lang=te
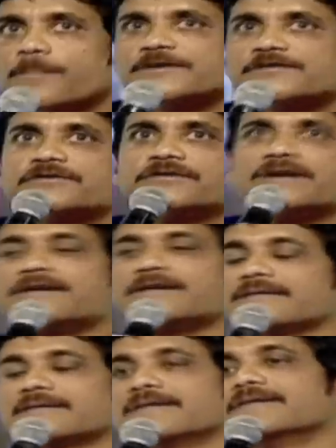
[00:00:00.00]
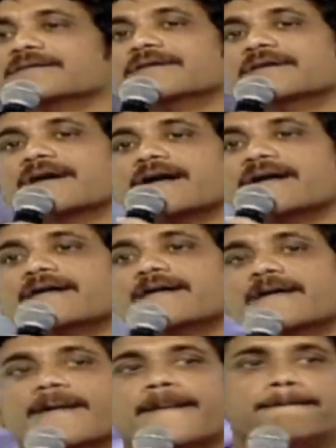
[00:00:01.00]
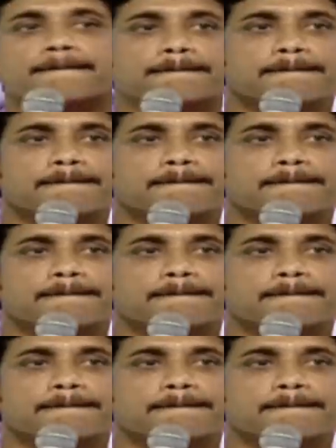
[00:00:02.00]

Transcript: యూ గోపి సుందర్ అండ్